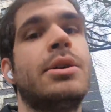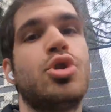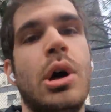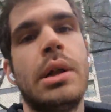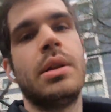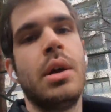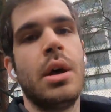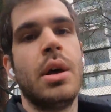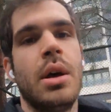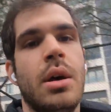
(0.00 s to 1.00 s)
Şu an
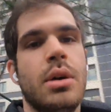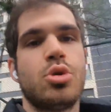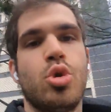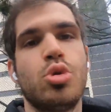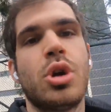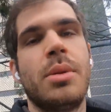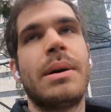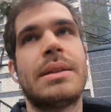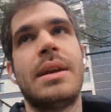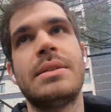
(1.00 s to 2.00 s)
sonuç
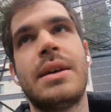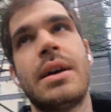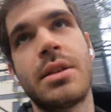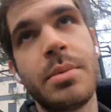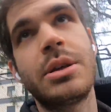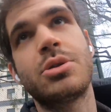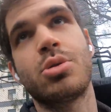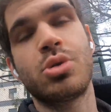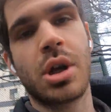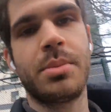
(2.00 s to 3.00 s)
almaktan ziyade tabii ki
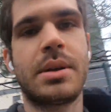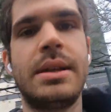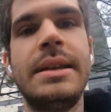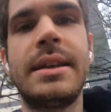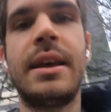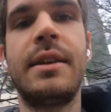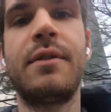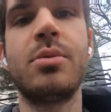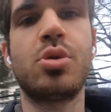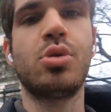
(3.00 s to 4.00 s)
sonuç almak ilk
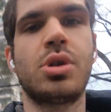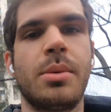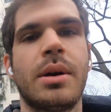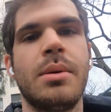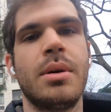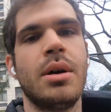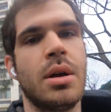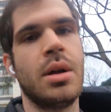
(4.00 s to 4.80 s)
hedefimiz sonuç almak ama